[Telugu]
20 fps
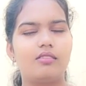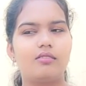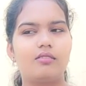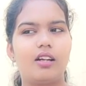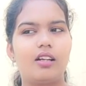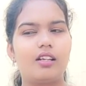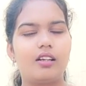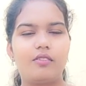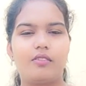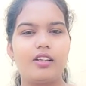
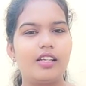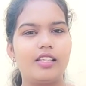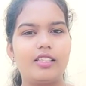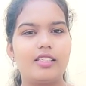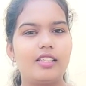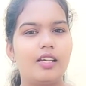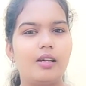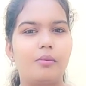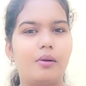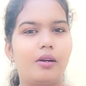వన్ అవర్
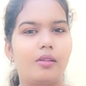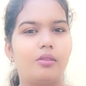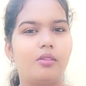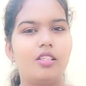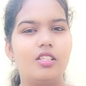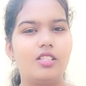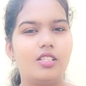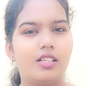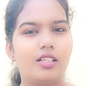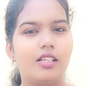ఈజీగా
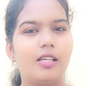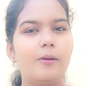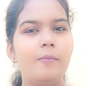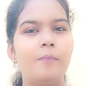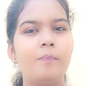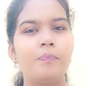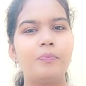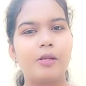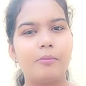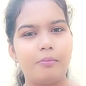పడుతుంది జర్నీ
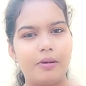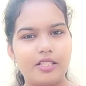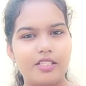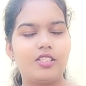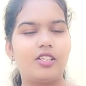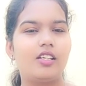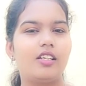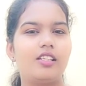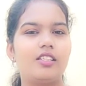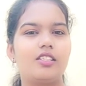
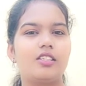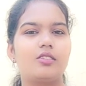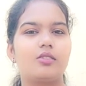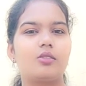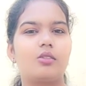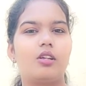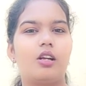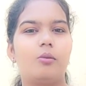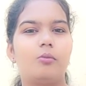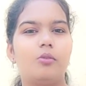బస్ జర్నీ
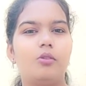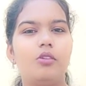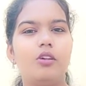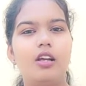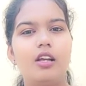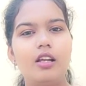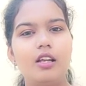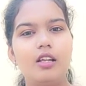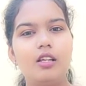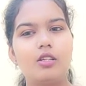చేస్తున్నాము
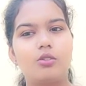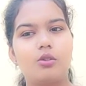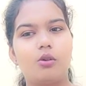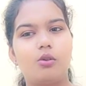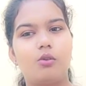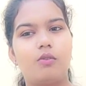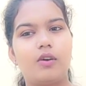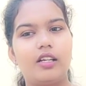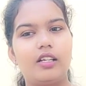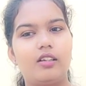
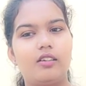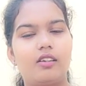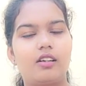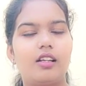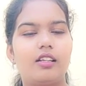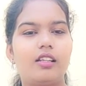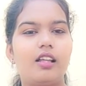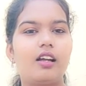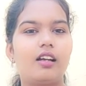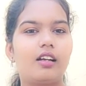సో వన్
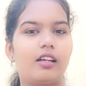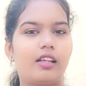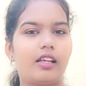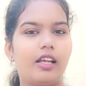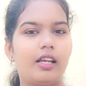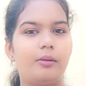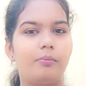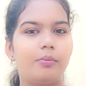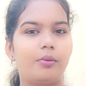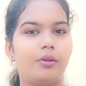అవర్ కంతా
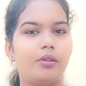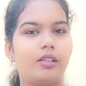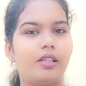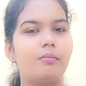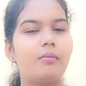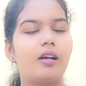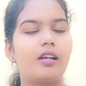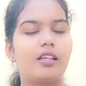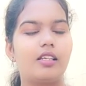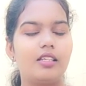అక్కడికి
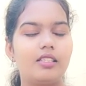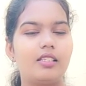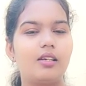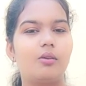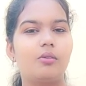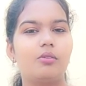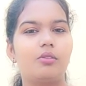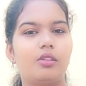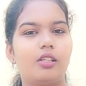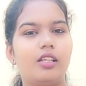వెళ్ళిపోతే మాకు
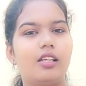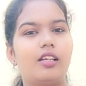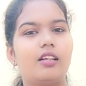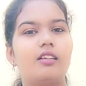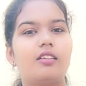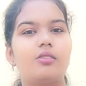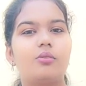ఈజీ అవుతుంది ఇంకా